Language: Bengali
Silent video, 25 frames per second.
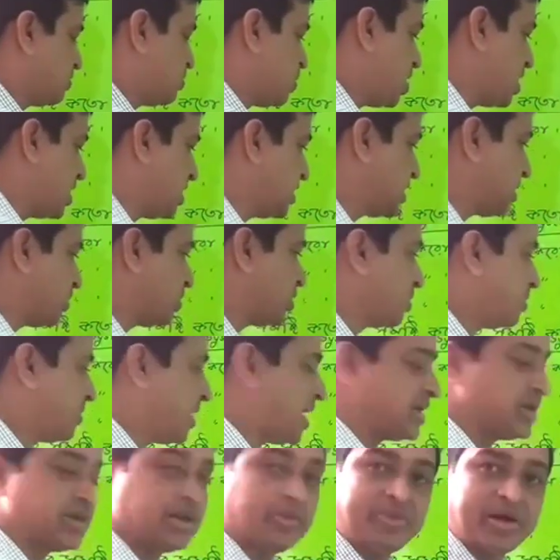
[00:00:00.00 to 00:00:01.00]
পয়েন্ট এবং
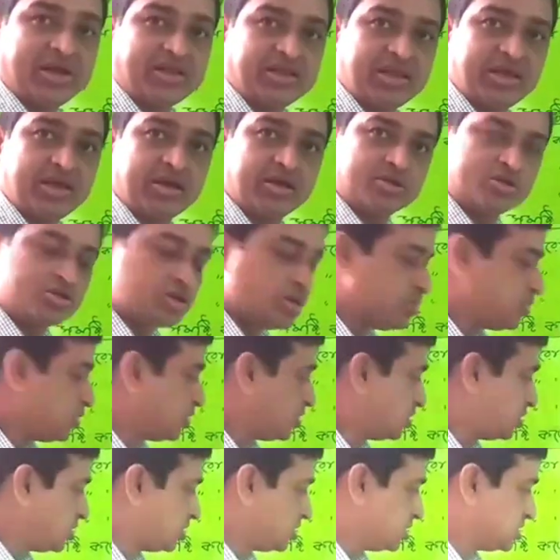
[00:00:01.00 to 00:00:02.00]
বারটা বাদ দিয়ে সম্পূর্ণ
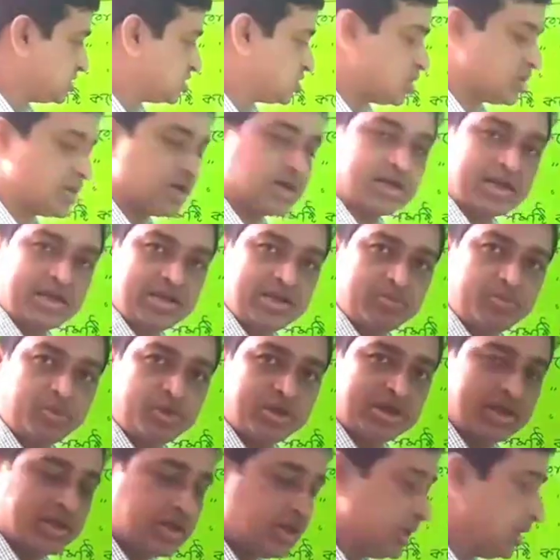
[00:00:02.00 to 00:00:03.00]
সংখ্যাটা লিখবো
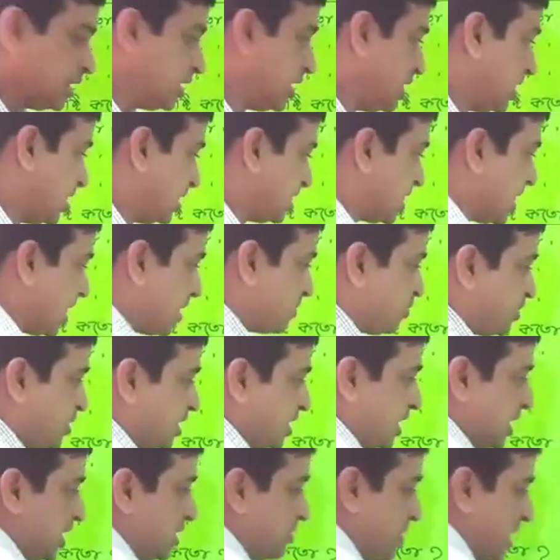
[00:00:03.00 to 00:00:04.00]
এখানে তারপর
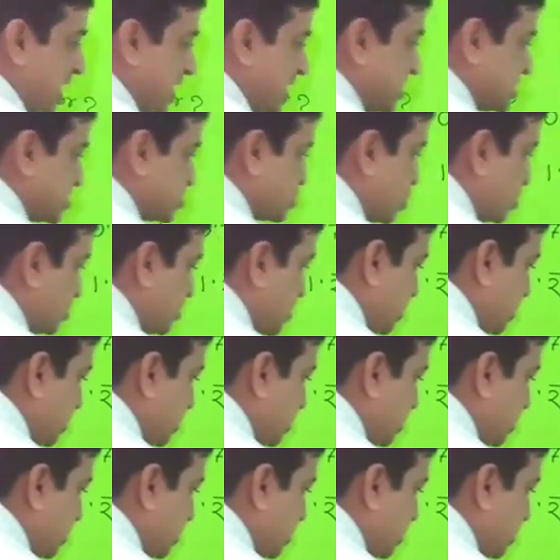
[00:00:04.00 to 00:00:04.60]
এখানে মাইনাস করব